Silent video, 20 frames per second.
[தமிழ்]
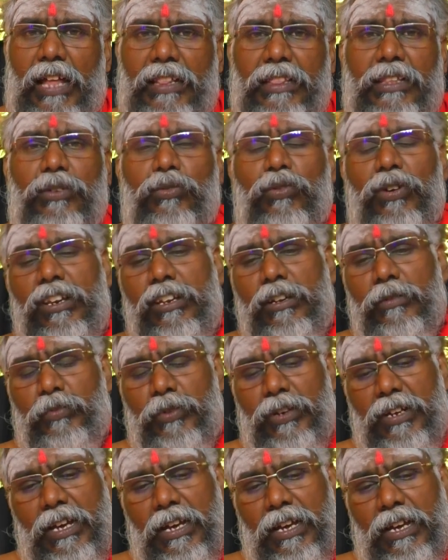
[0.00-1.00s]
அந்த கோயிலுக்கு
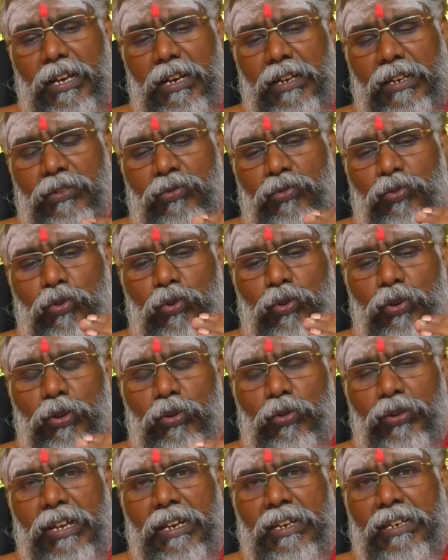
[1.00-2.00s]
போனால்
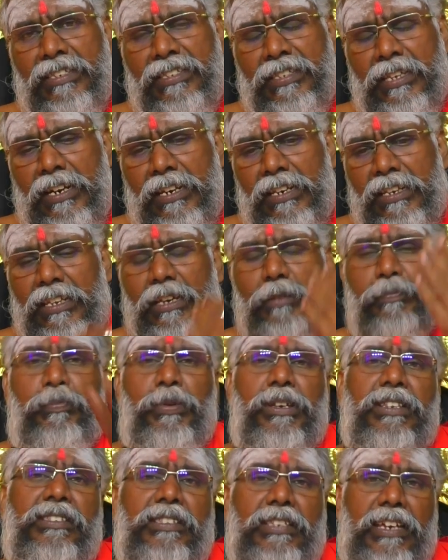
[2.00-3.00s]
கோயிலுடைய சரிய
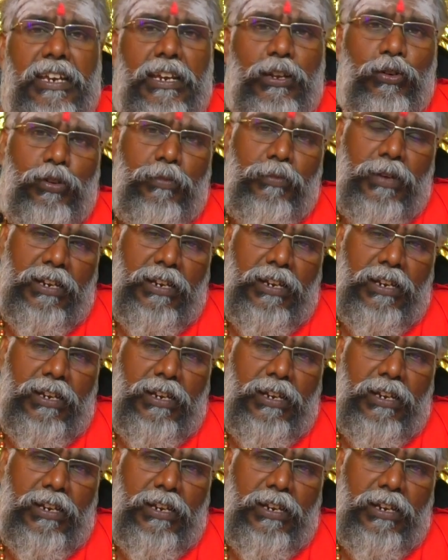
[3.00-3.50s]
பின் சைடில் ஒரு